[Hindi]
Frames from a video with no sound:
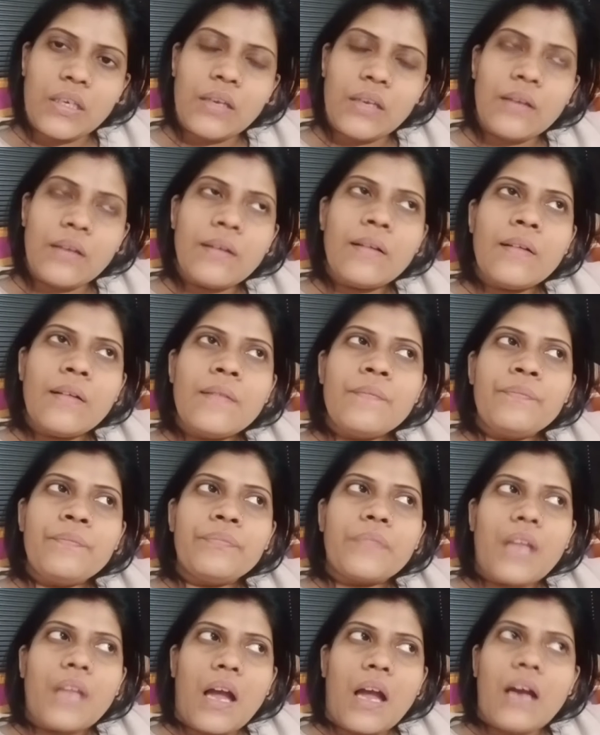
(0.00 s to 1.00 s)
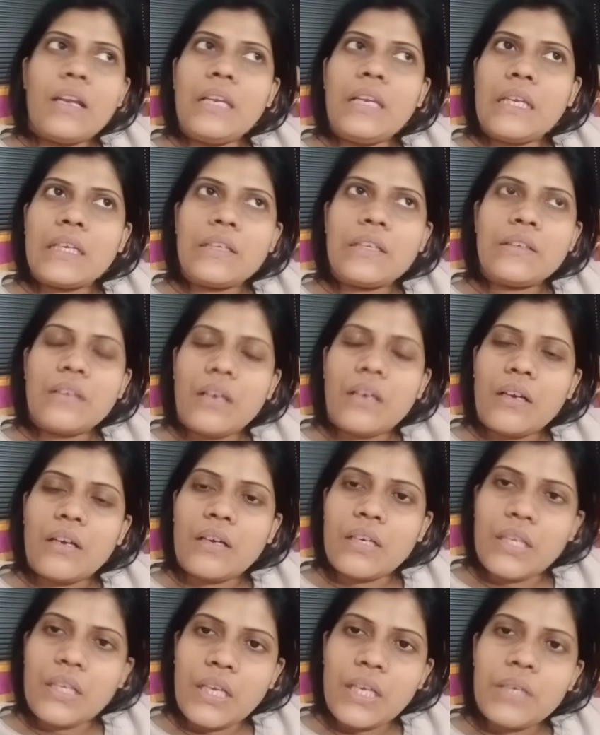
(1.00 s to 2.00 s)
की हाँ लेकिन
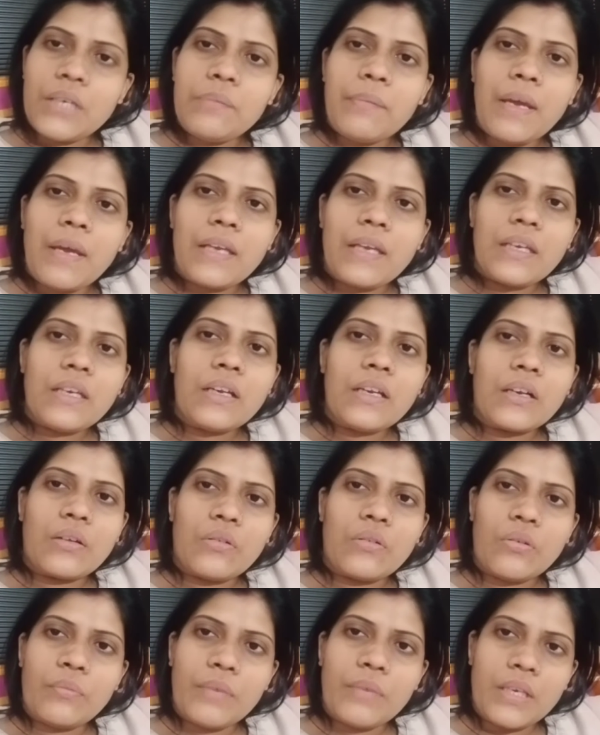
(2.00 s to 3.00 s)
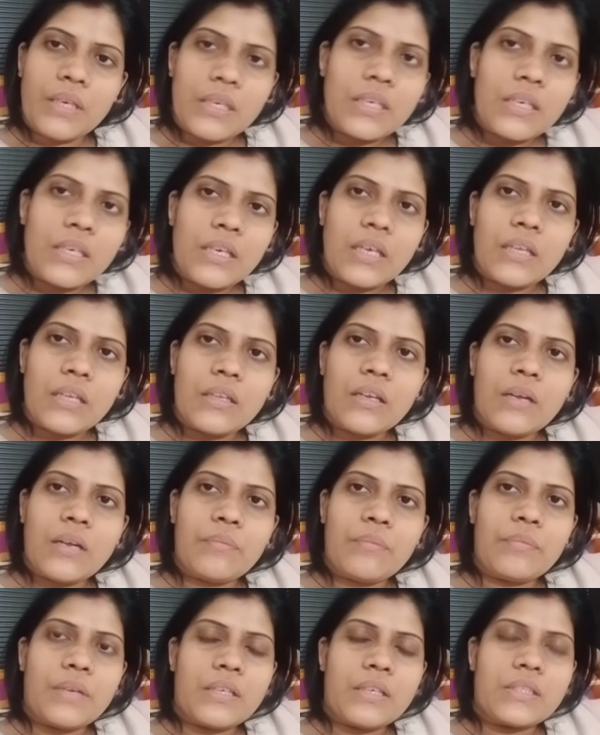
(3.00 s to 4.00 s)
क्रिएट मैंने लखनऊ में ही किया था
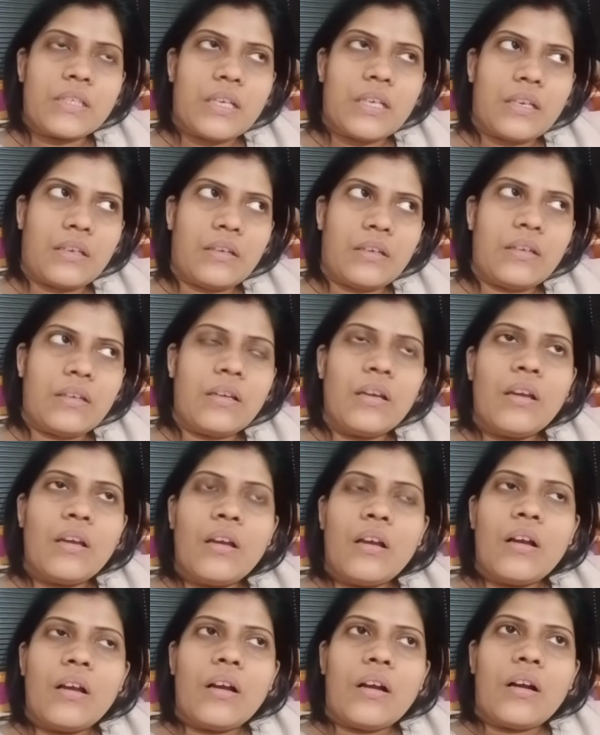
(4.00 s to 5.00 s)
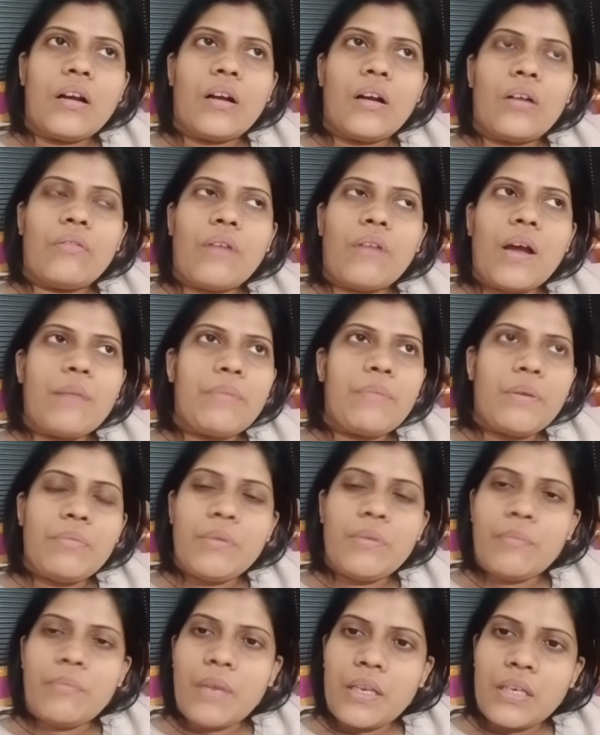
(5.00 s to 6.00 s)
अपना चैनल वहाँ पे
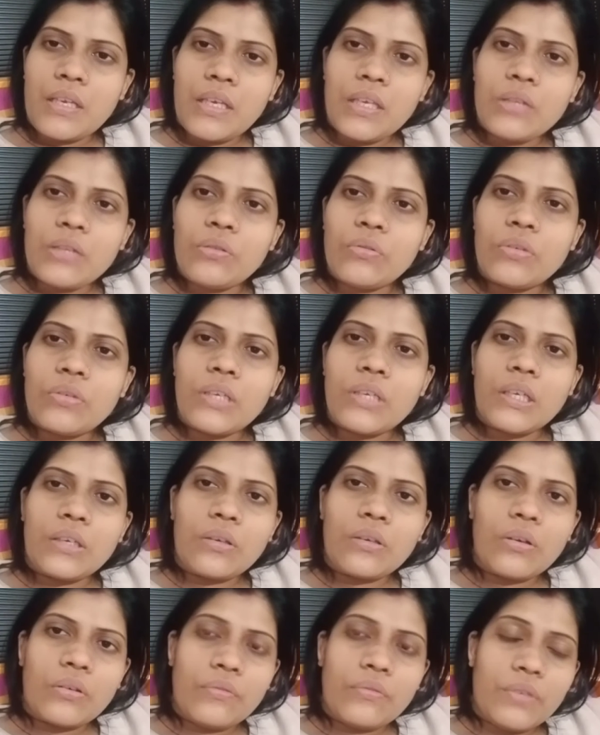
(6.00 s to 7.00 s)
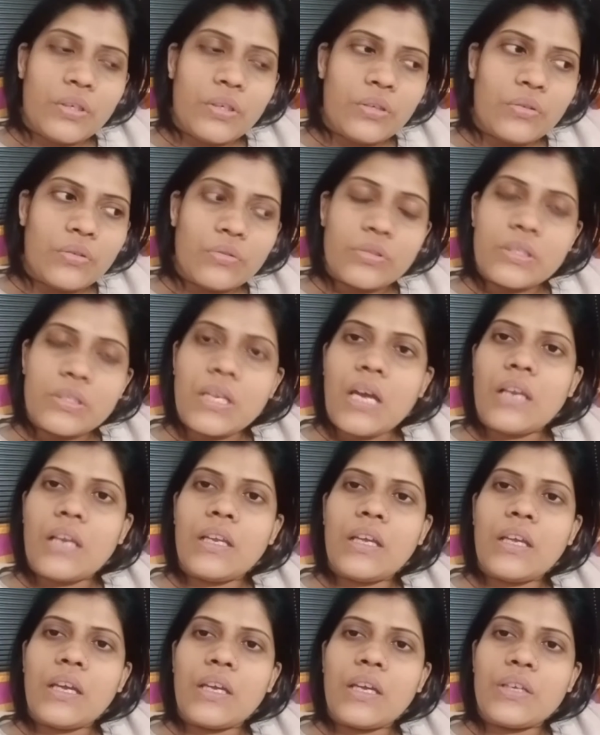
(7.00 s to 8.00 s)
भी मैंने एक दो टिकटॉक वीडियोस
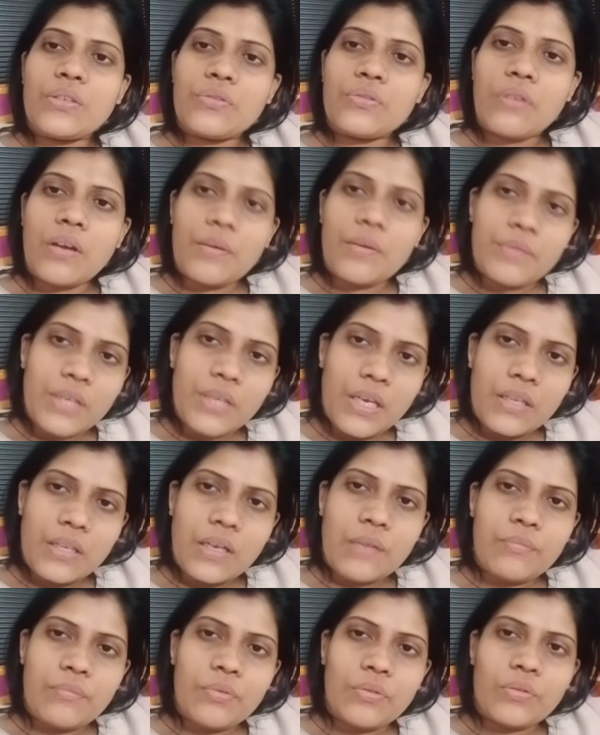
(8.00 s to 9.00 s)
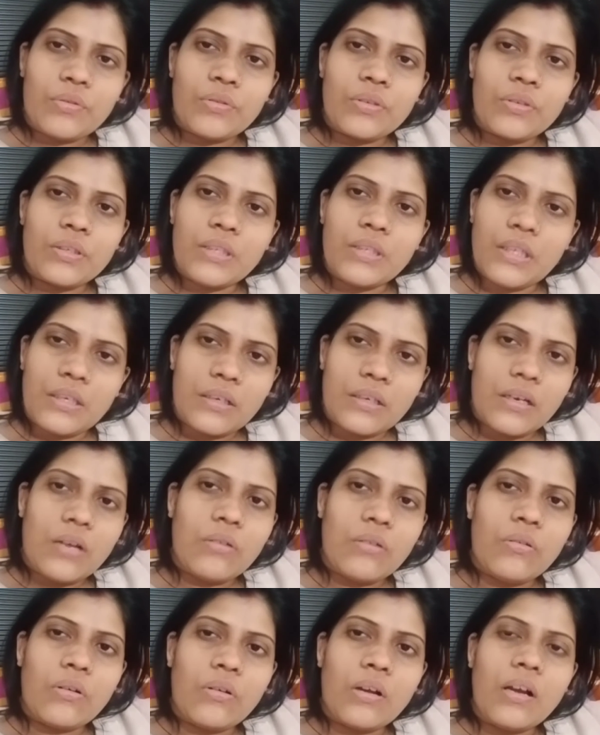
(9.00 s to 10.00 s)
डाले हैं जो आप शायद आप लोगों ने देखा
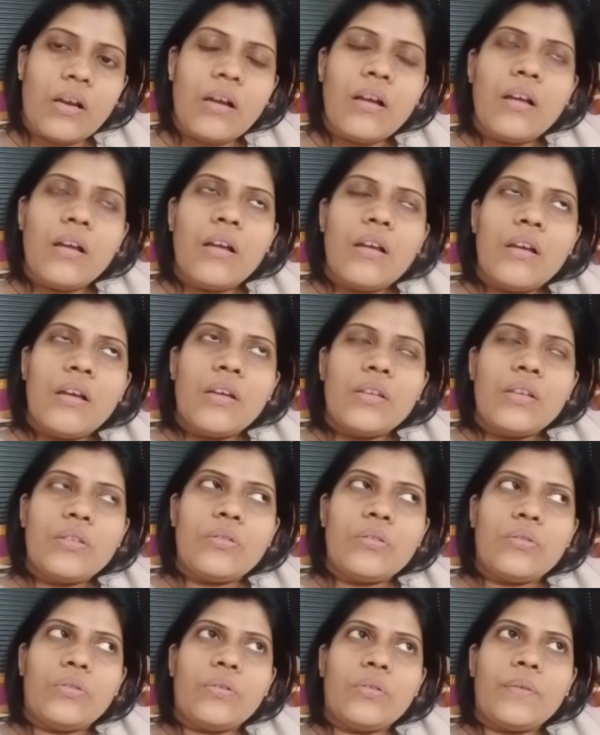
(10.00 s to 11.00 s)
होगा तो